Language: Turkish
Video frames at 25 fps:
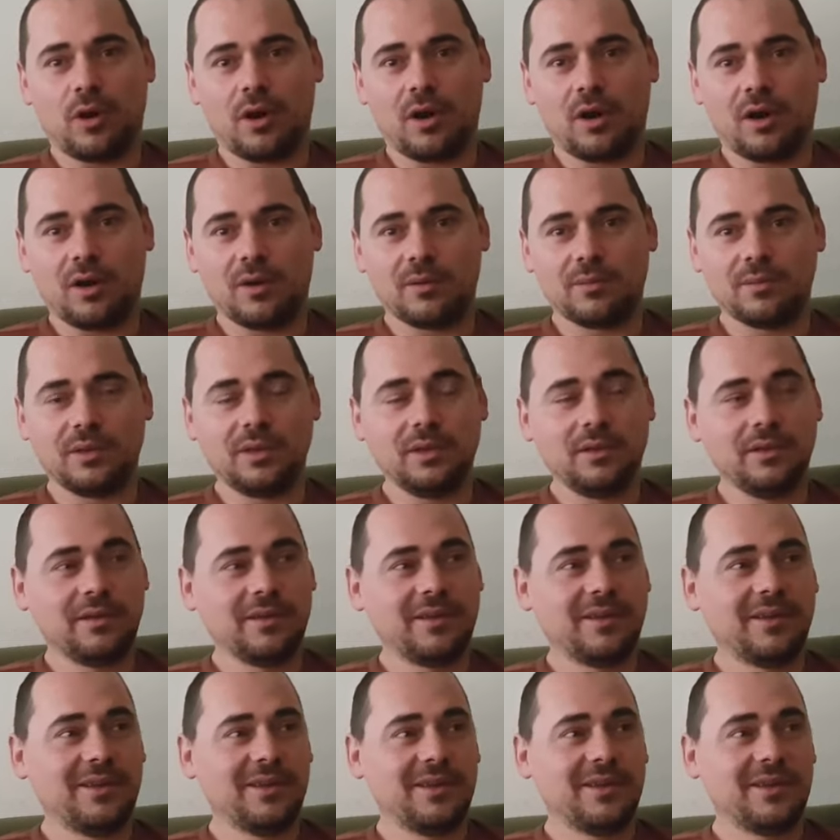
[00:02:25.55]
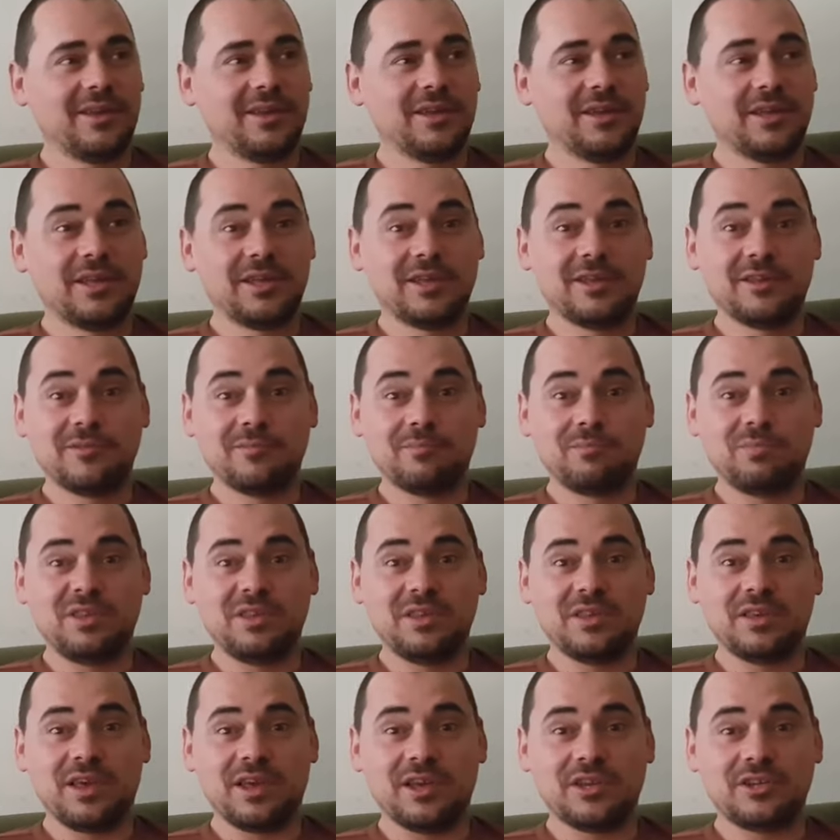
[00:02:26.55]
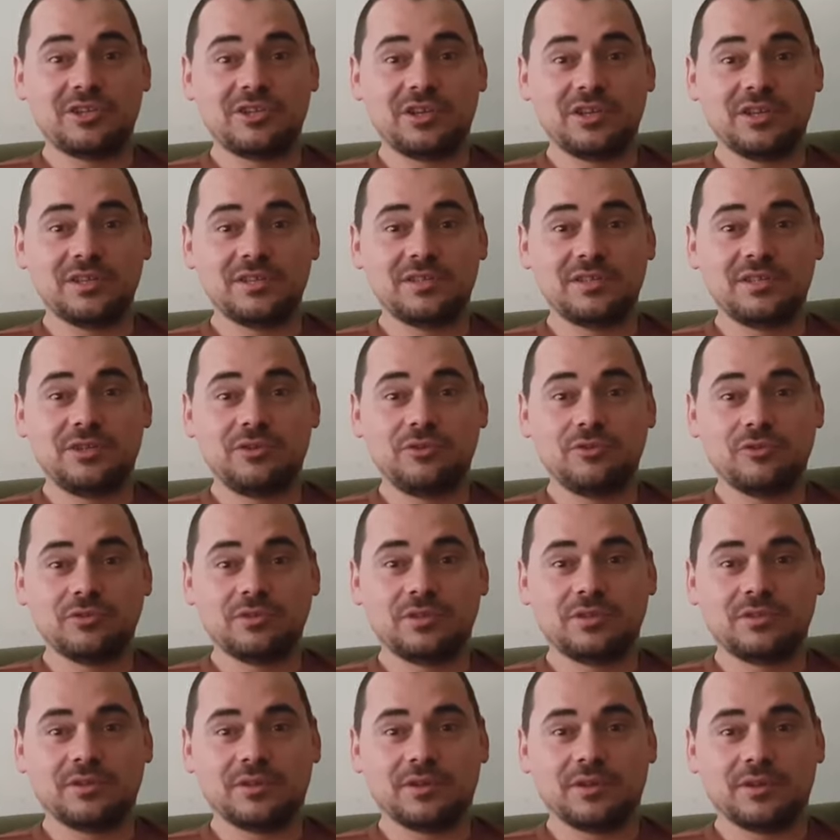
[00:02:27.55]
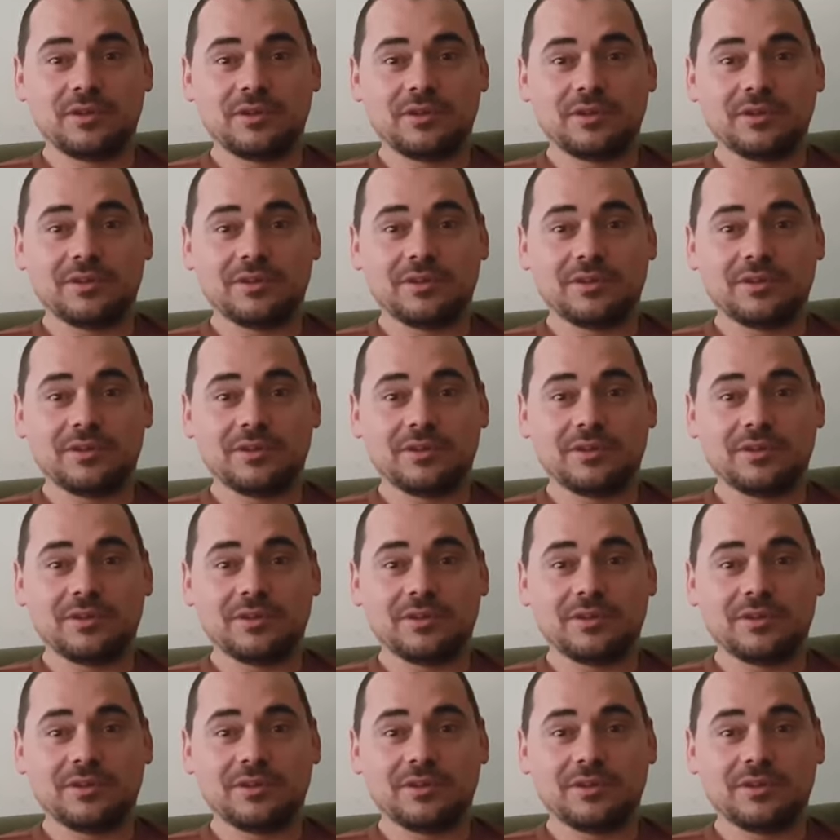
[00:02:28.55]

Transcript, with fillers: abi bir eşeği sikiyor dedi.